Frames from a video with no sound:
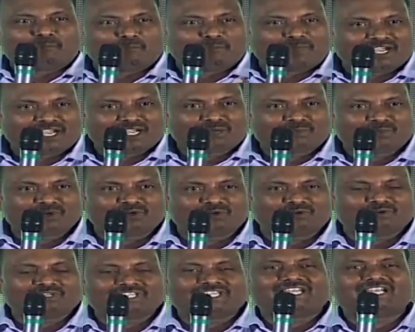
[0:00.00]
మేము
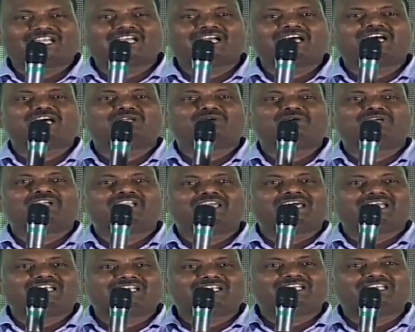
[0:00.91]
వెనకాలండి
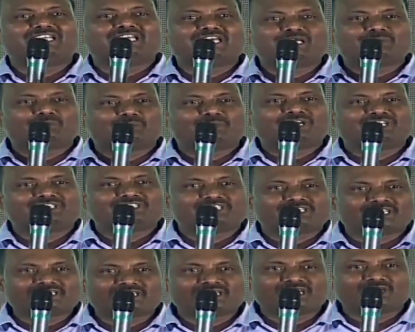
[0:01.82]
అన్ని ఏర్పాటు
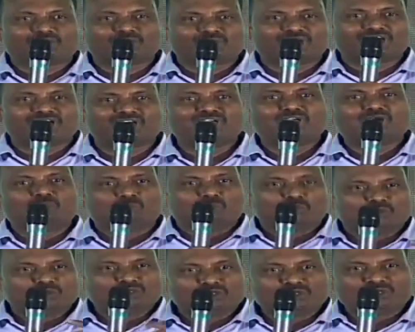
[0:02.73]
చేసినా కూడా
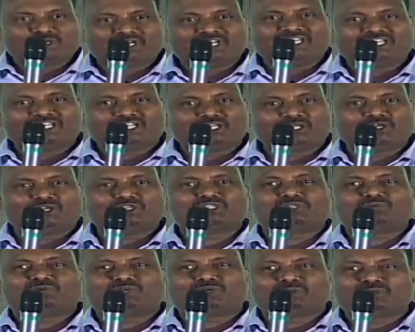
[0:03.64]
ముందుండి ఈ
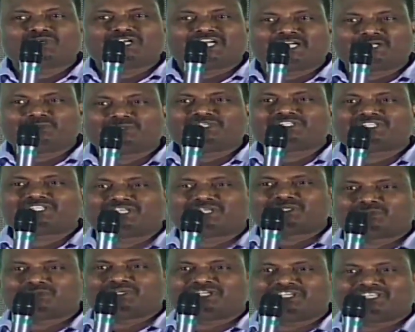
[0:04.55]
రోజు వరకు
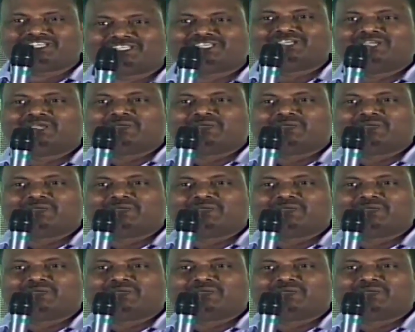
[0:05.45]
నడిపించినటువంటి